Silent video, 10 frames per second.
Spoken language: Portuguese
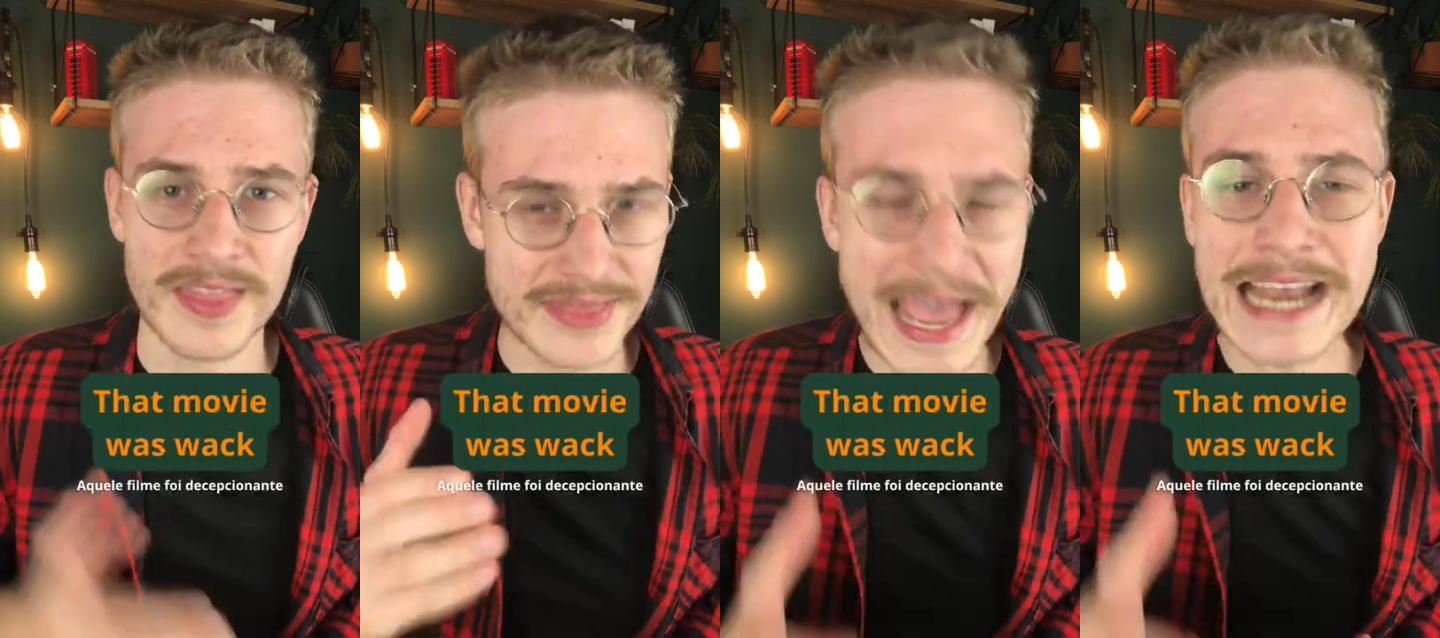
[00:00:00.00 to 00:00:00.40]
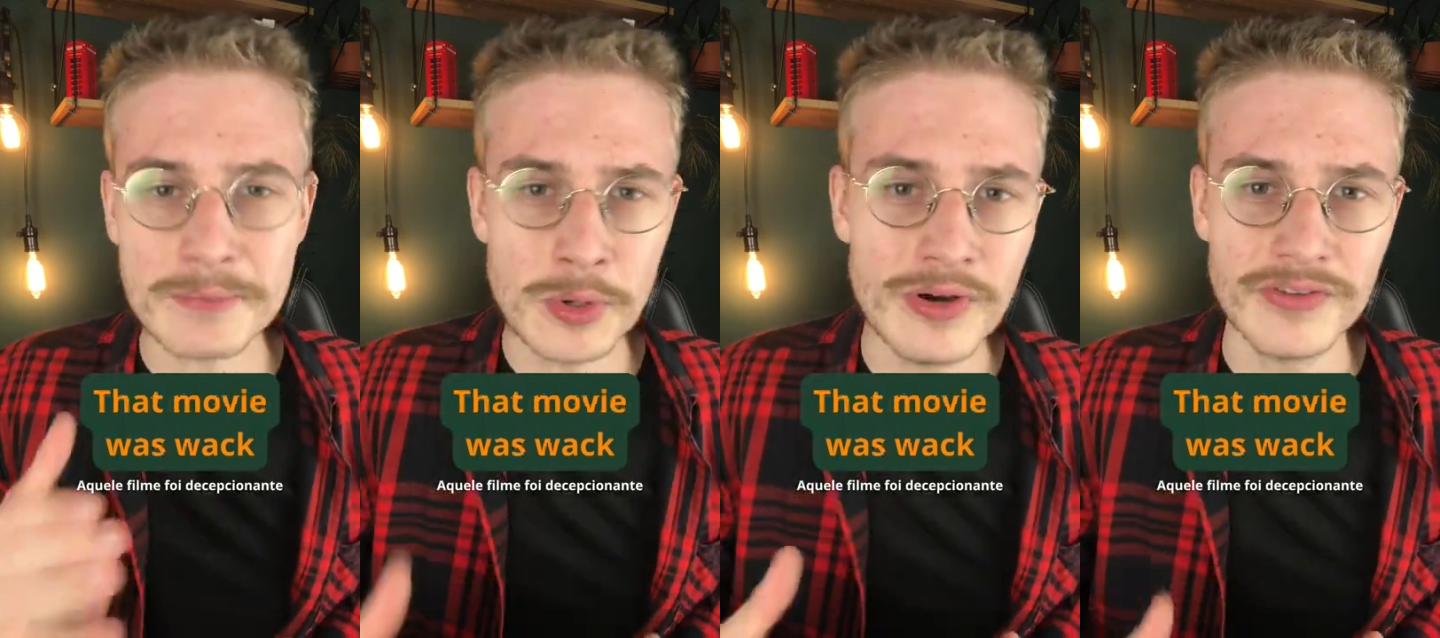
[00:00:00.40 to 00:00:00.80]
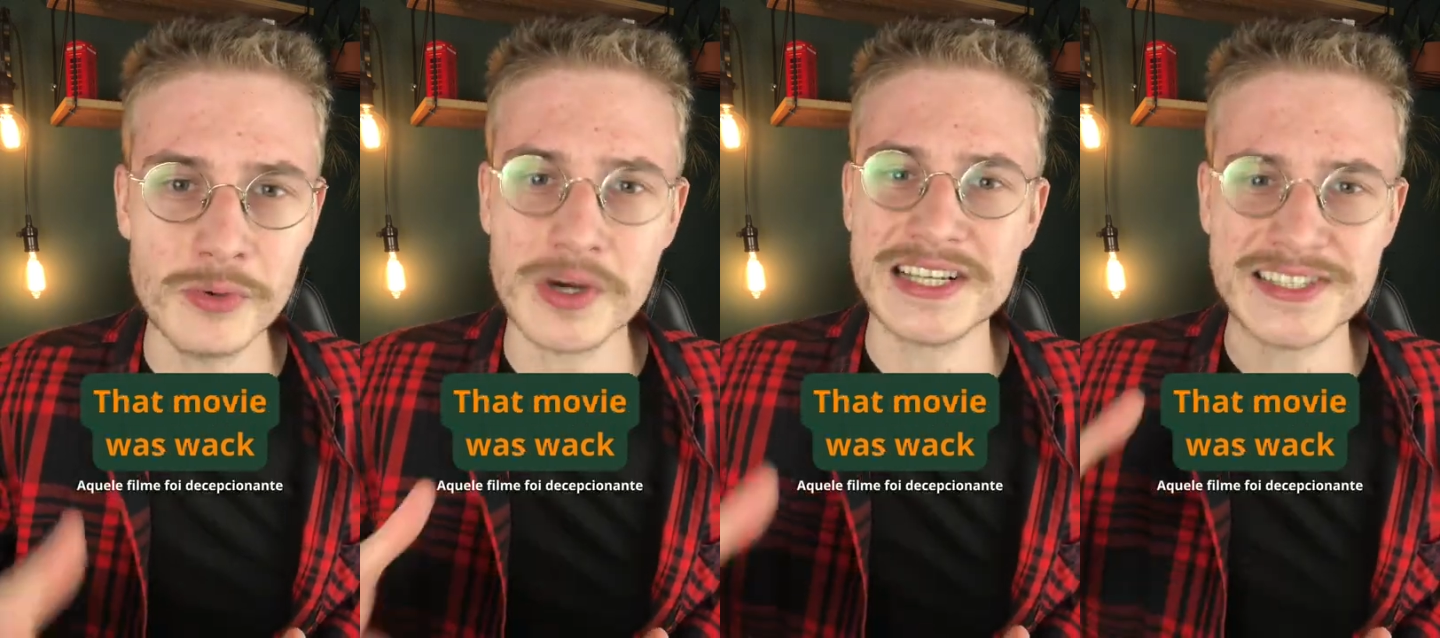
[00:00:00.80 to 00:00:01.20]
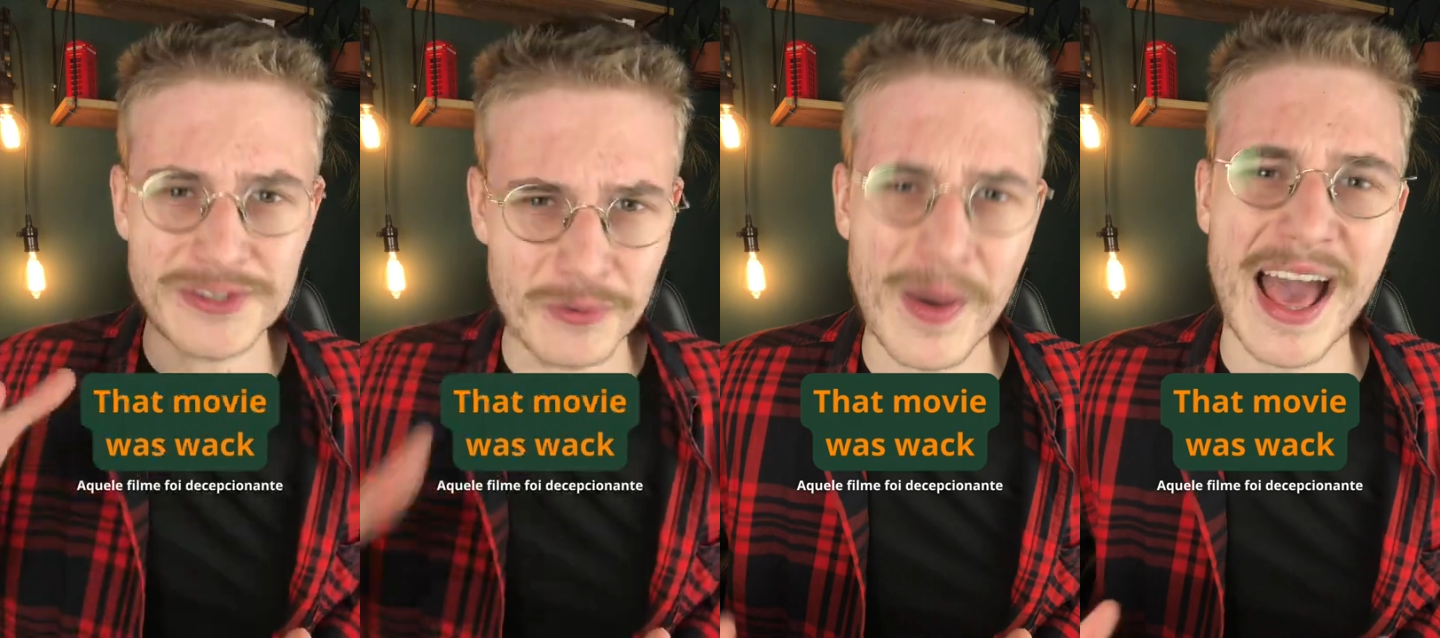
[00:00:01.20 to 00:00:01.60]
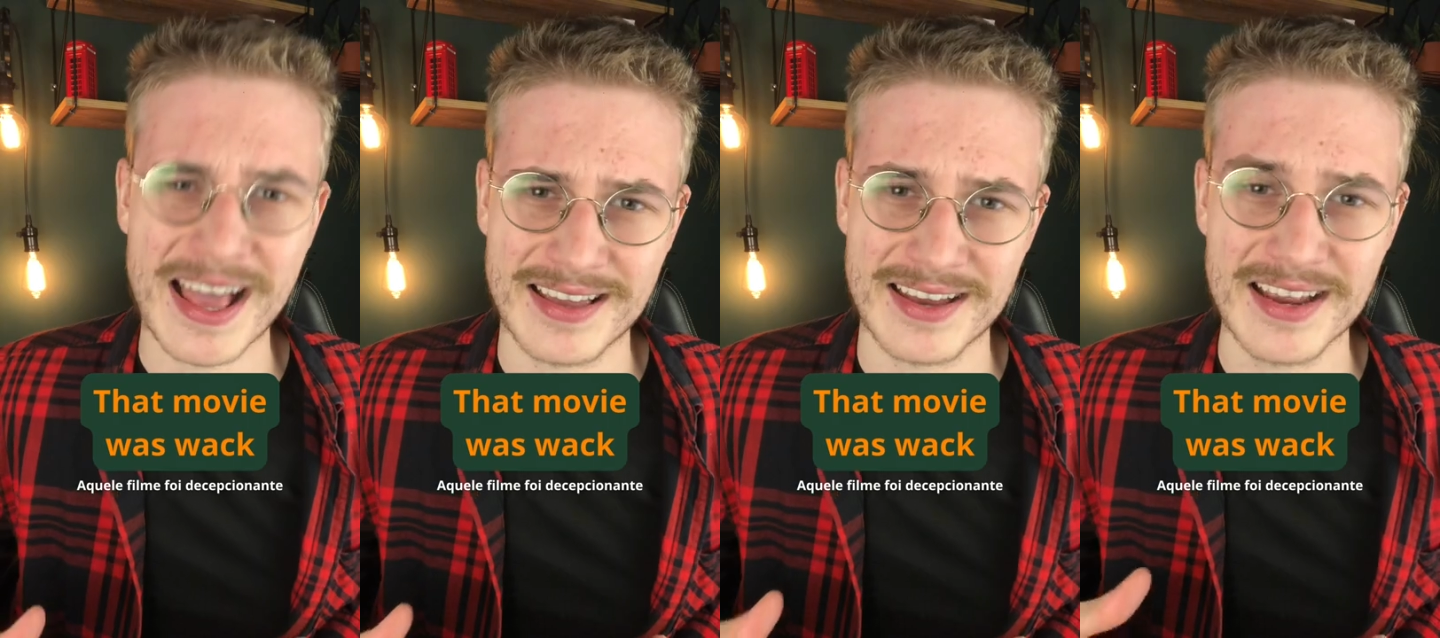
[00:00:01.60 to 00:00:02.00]
that movie was
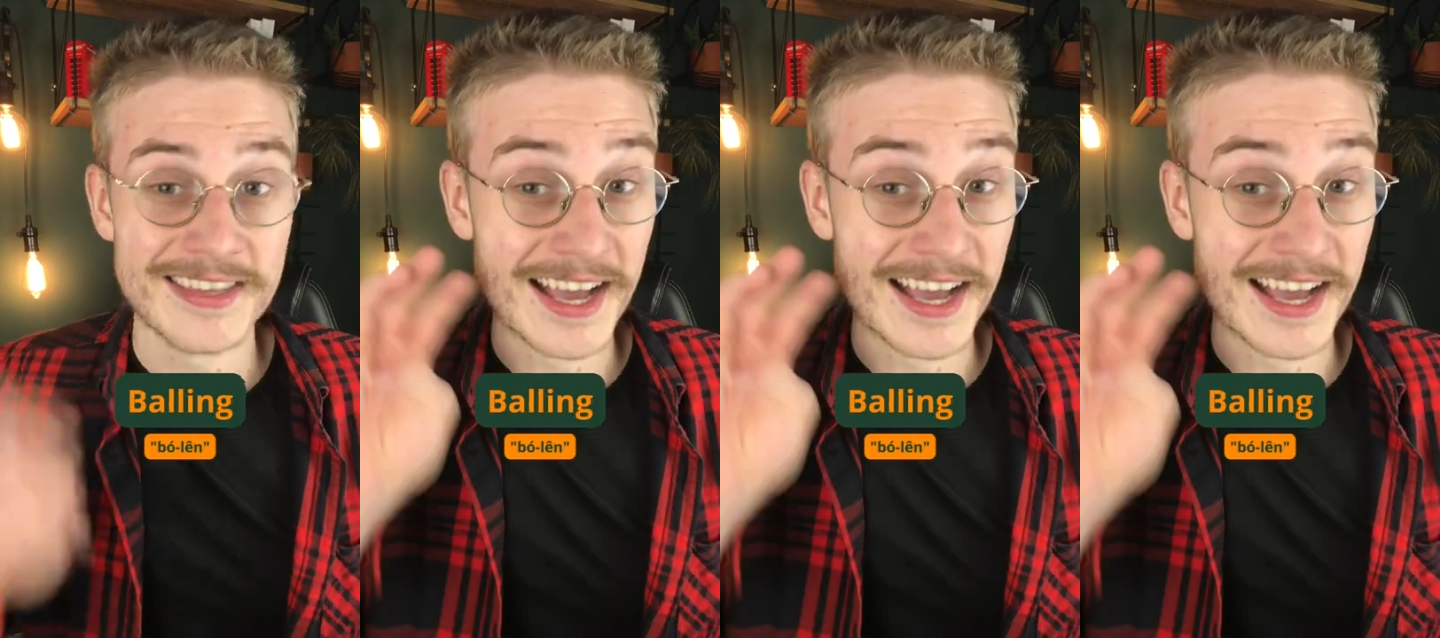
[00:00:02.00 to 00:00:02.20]
whack.